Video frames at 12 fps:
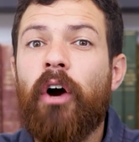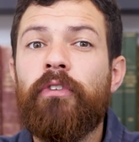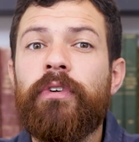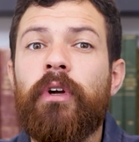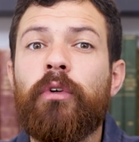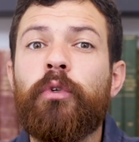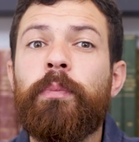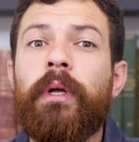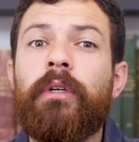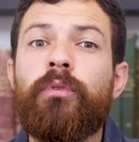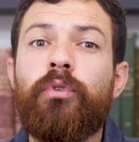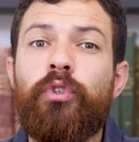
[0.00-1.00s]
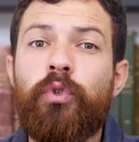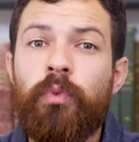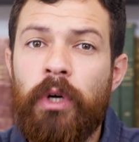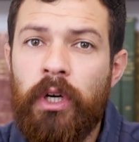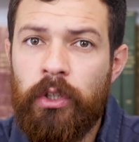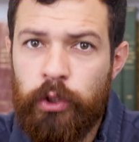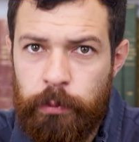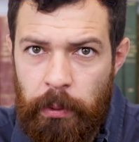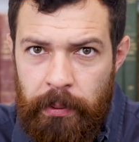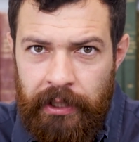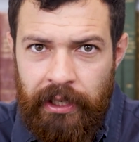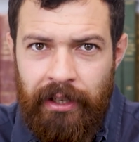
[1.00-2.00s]
ao final do período de um ano de
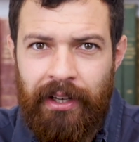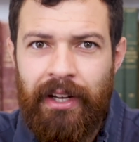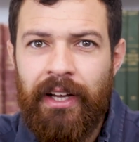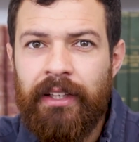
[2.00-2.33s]
PPD,